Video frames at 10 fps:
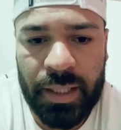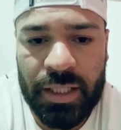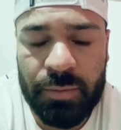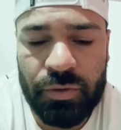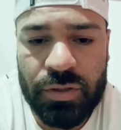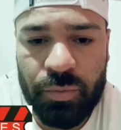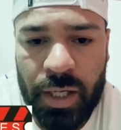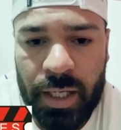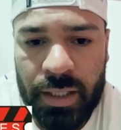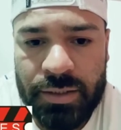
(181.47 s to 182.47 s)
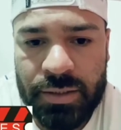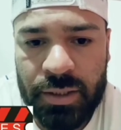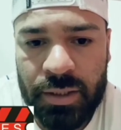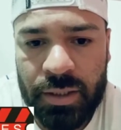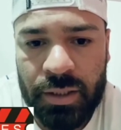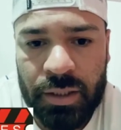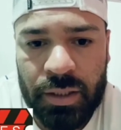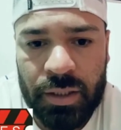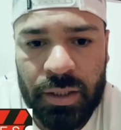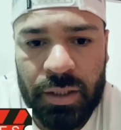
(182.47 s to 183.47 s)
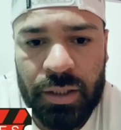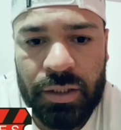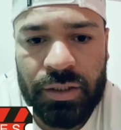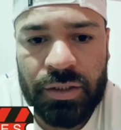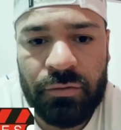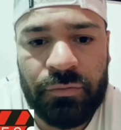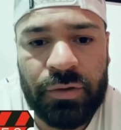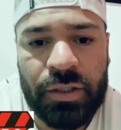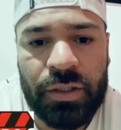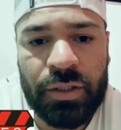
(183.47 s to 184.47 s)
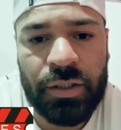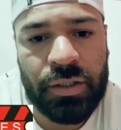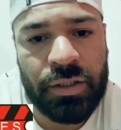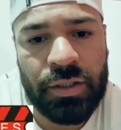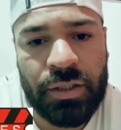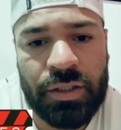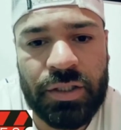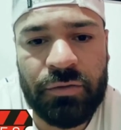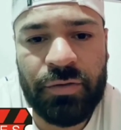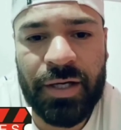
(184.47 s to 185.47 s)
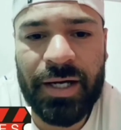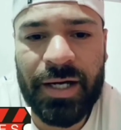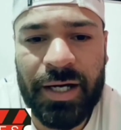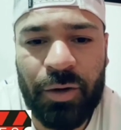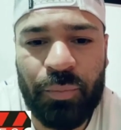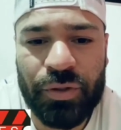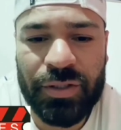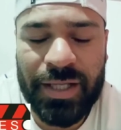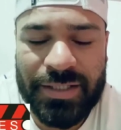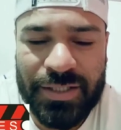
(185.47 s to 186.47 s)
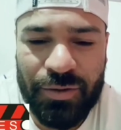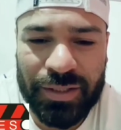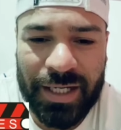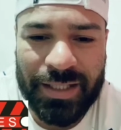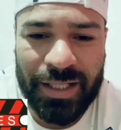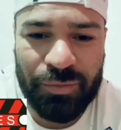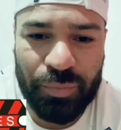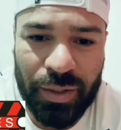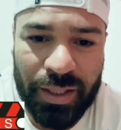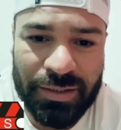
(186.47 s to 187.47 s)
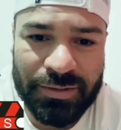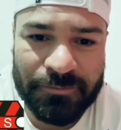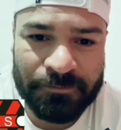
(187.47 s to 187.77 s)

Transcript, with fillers: equipe do Sapucaense e tive, e tive a, a oportunidade de ser contratado por eles.